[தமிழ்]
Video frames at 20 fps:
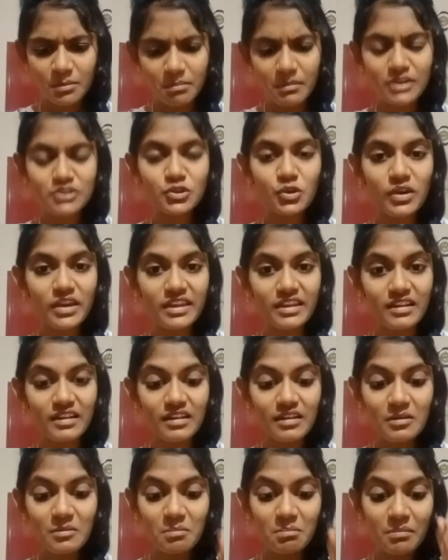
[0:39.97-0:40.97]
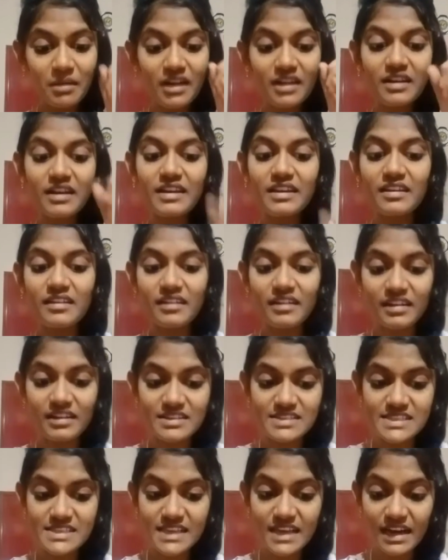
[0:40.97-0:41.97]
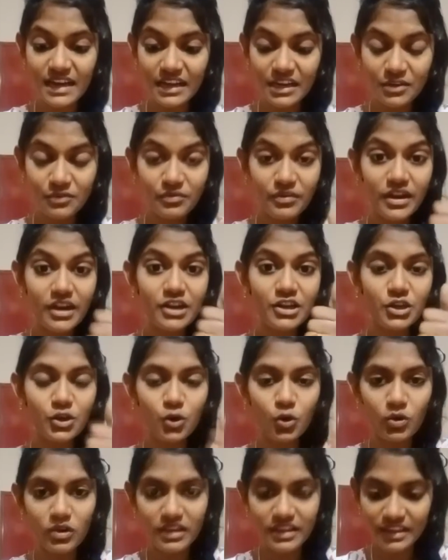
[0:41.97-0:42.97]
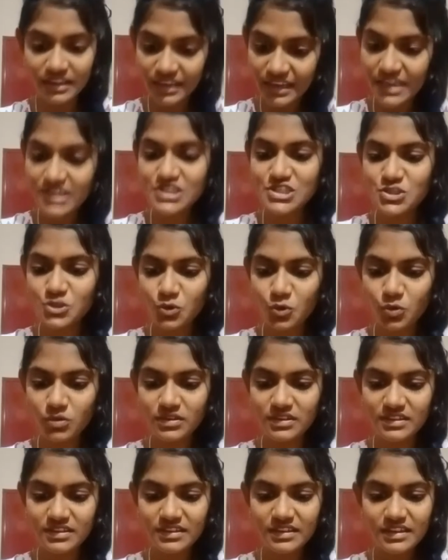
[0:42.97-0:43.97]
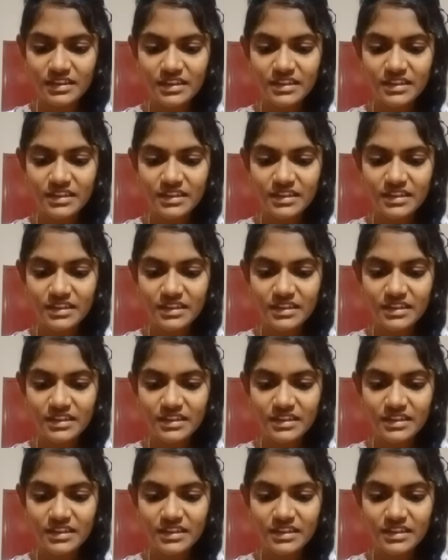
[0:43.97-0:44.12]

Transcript: மதுரையில் மங்கையர்க்கரசியாரின் வேண்டுகோளை ஏற்றுக்கொண்டு